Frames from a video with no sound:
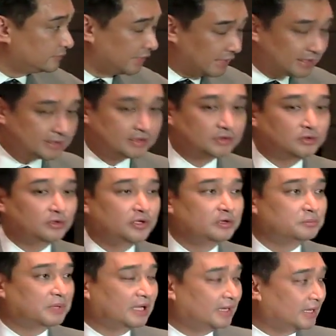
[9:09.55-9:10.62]
Yes, natuloy
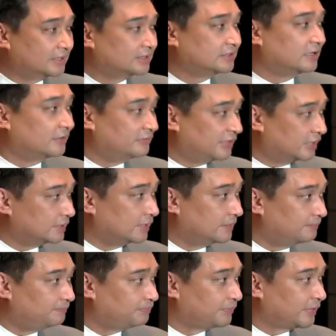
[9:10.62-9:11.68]
yung bilat sa Vietnam.
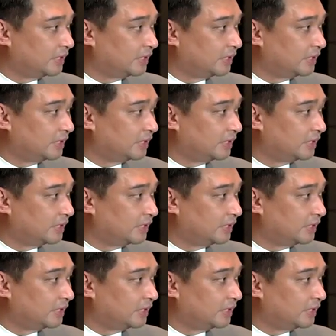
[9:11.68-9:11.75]
Ano